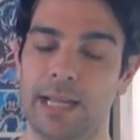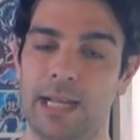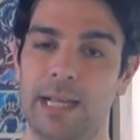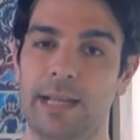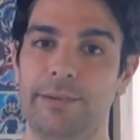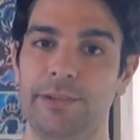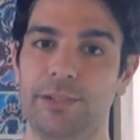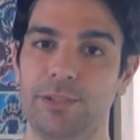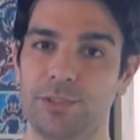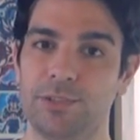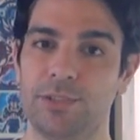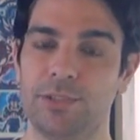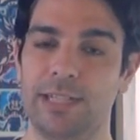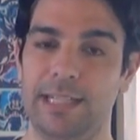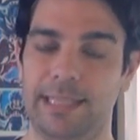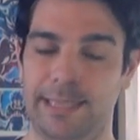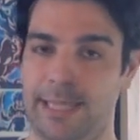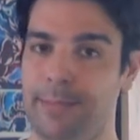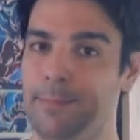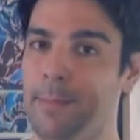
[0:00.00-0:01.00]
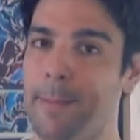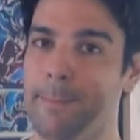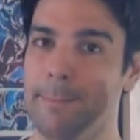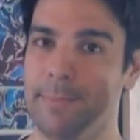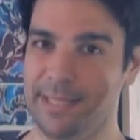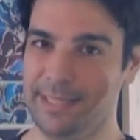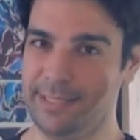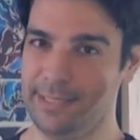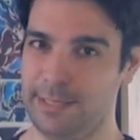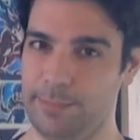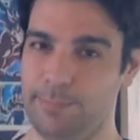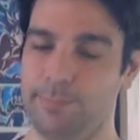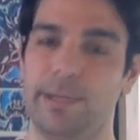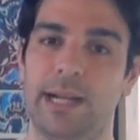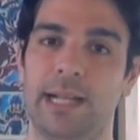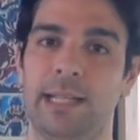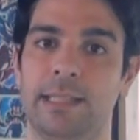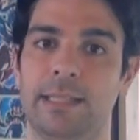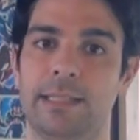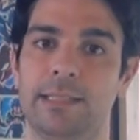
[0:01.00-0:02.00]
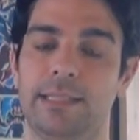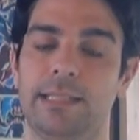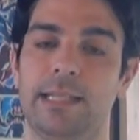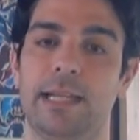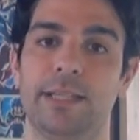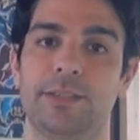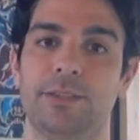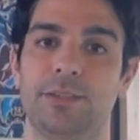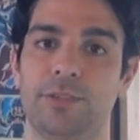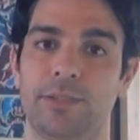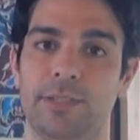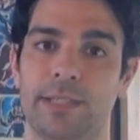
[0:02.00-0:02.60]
y que a la vez no son el tema principal de la